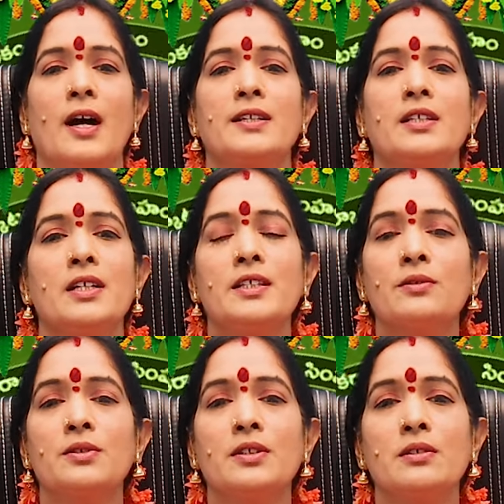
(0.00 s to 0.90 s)
అసలు ఈ
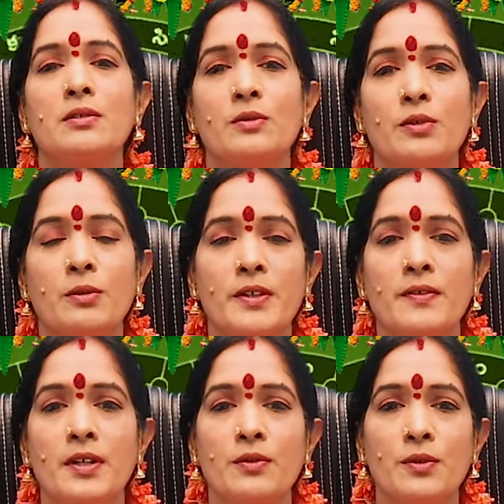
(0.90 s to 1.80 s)
సంవత్సరం గురు
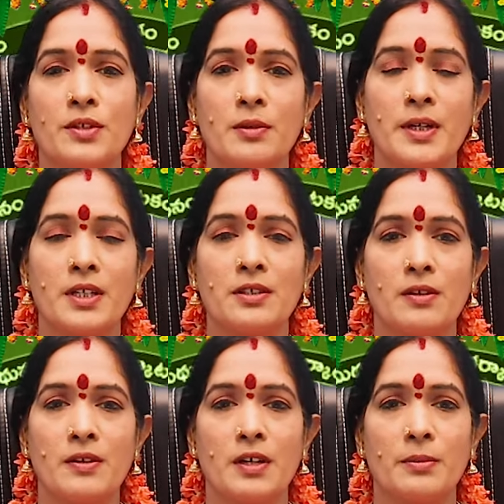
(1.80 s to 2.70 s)
భగవానుడు వృషభ
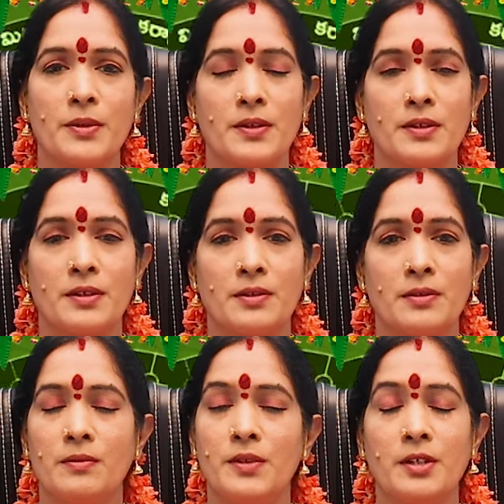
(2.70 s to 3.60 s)
రాశిలోకి వెళ్ళబోతున్నాడు
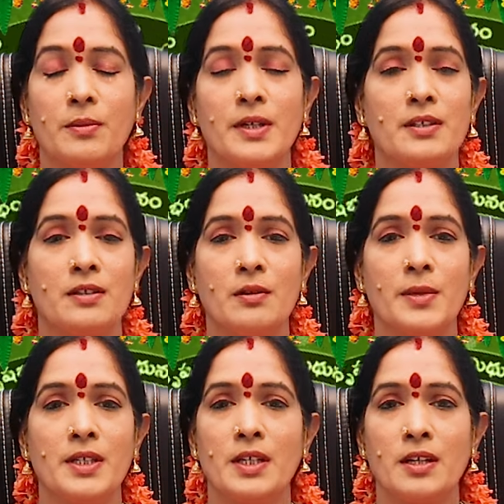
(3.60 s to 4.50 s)
వృషభ రాశిలో
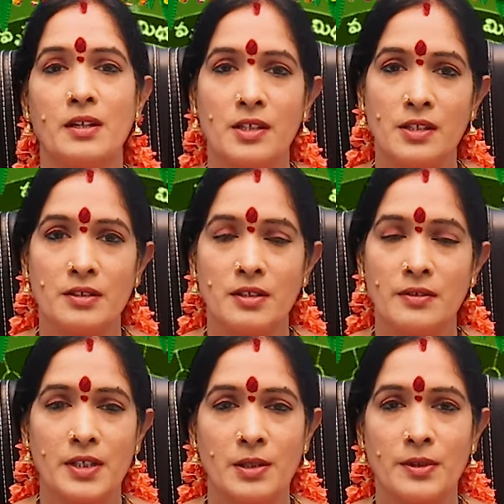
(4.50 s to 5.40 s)
మే సెకండ్ నుంచి
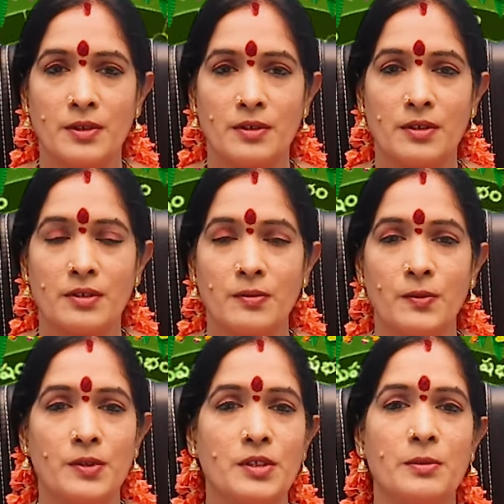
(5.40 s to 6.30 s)
వెళ్ళబోతున్నాడు
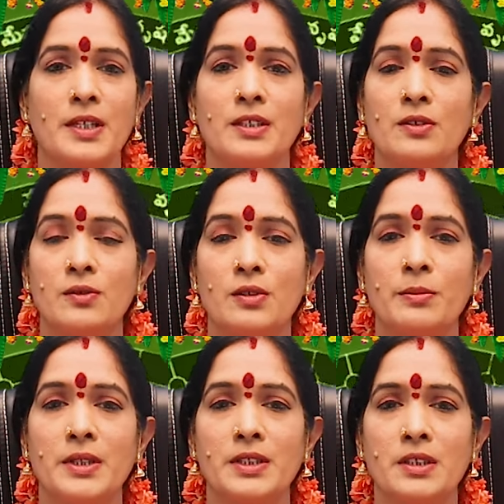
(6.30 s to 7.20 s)
వృషభ రాశి
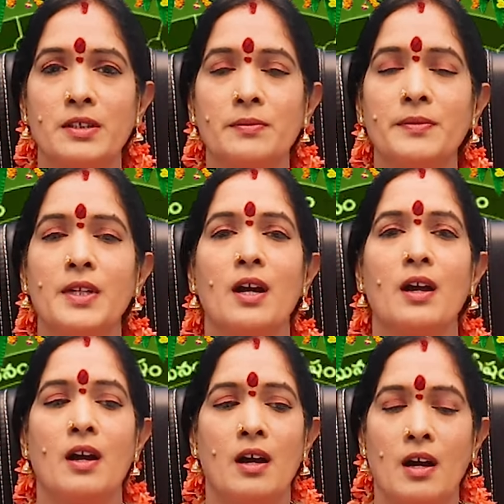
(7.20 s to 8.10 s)
కుటుంబ స్థానం
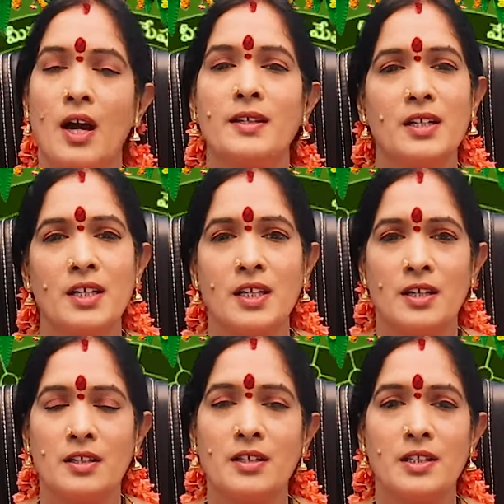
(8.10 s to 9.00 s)
అందరికీ
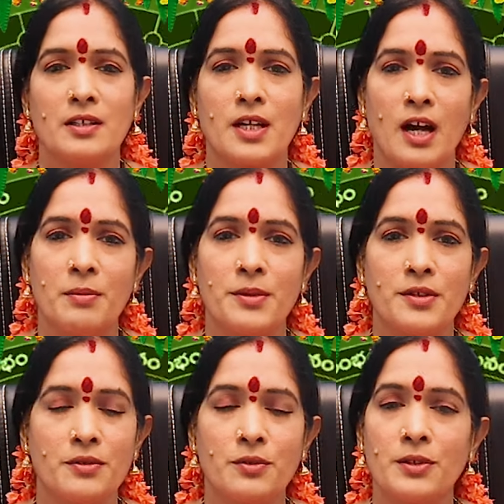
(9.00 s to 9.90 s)
అంటే
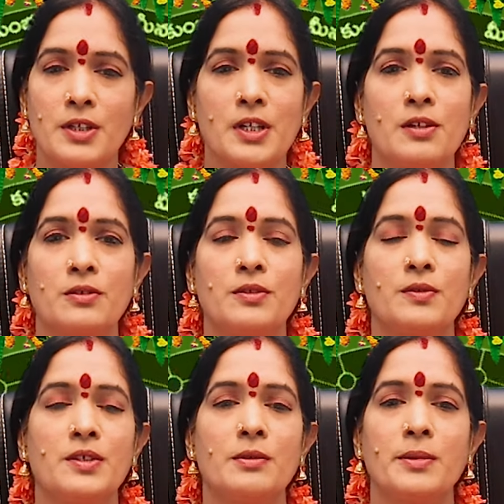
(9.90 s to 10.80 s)
కాలపురుషుడు కుండలిలోంచి
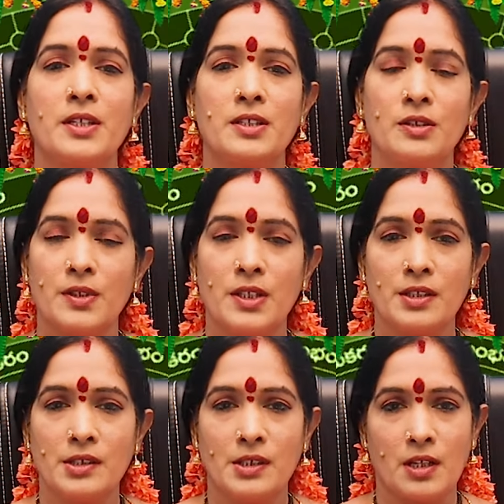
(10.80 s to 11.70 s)
వృషభ రాశి
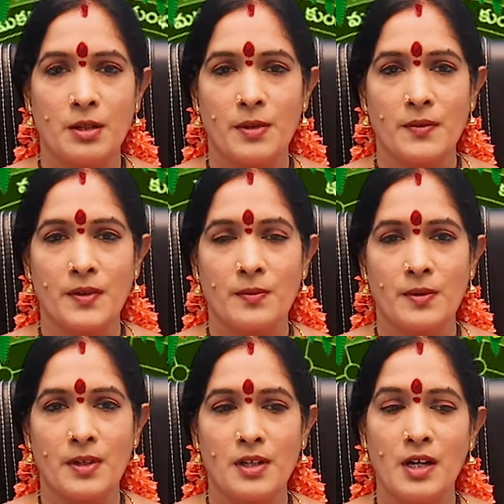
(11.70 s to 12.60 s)
ద్వితీయ స్థానం అవ్వడం
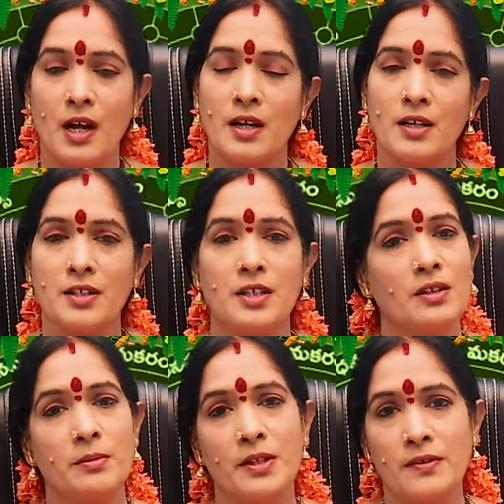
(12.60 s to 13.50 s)
వల్ల అక్కడ
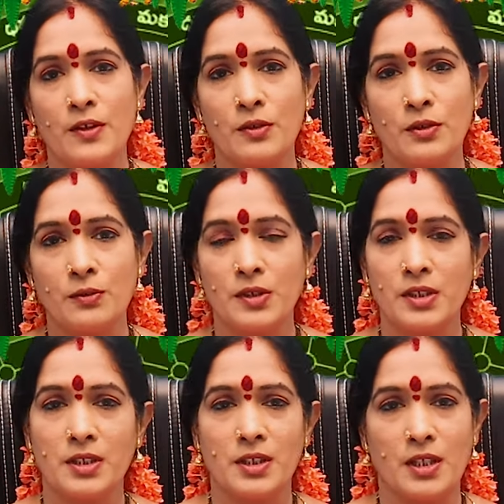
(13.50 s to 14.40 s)
చంద్రభగవానుడు
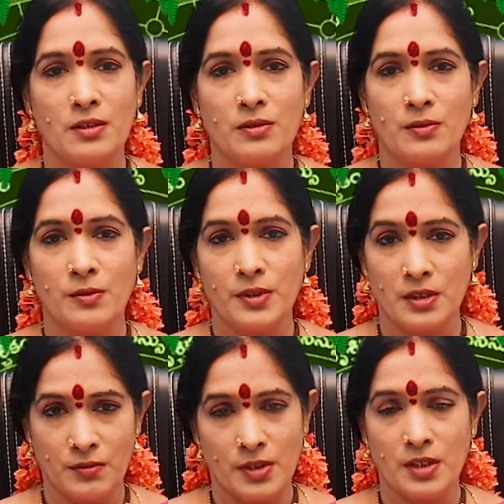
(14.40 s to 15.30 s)
ఉచ్చ స్థానం ఉచ్చ
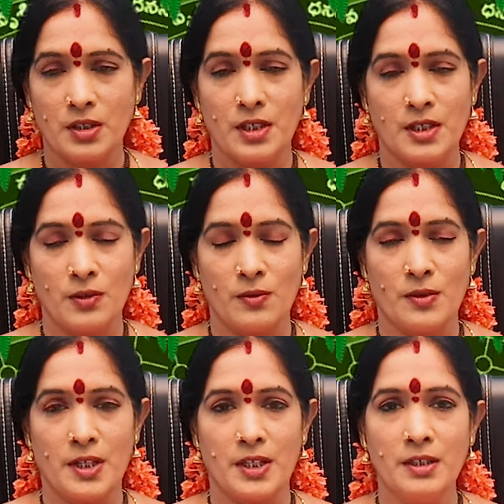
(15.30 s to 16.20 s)
ఉచ్చ రాశి
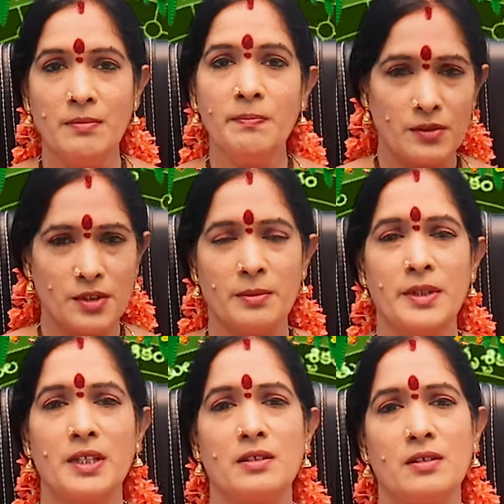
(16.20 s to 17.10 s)
కూడా అది వృషభ
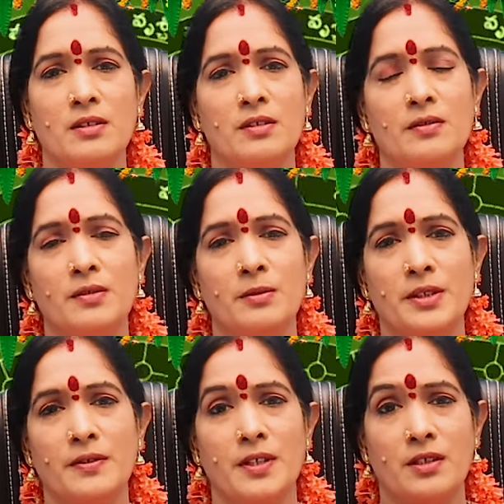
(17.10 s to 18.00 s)
రాశిలోకి గురు
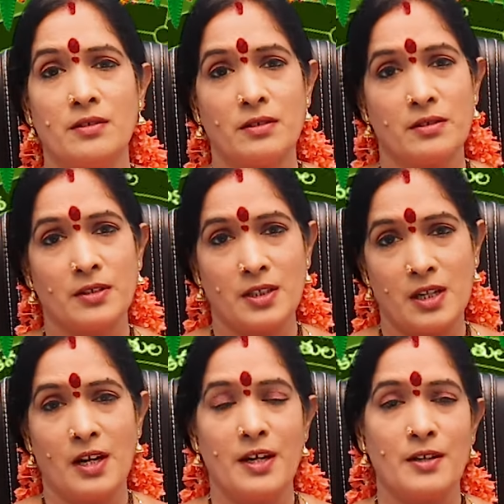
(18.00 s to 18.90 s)
భగవానులతో
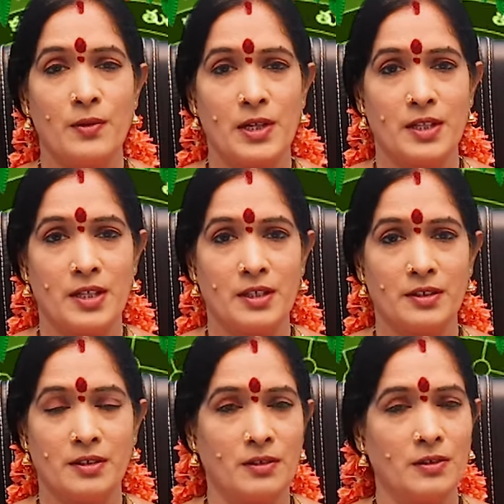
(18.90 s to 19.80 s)
అసలు ఎలాంటి ఫలితాన్ని
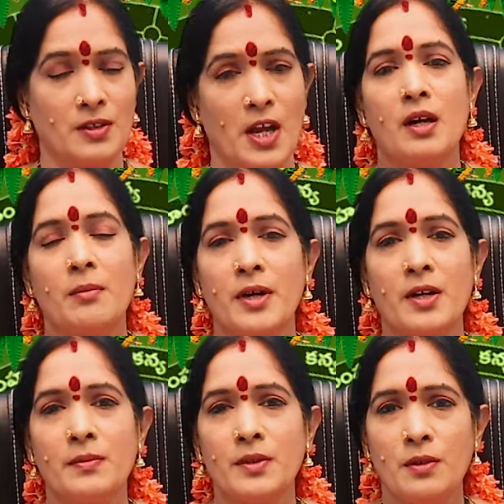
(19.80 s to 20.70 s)
ఇస్తున్నారు
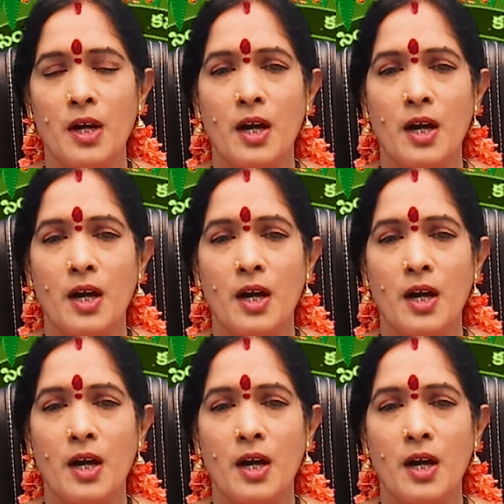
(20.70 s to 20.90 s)
మనము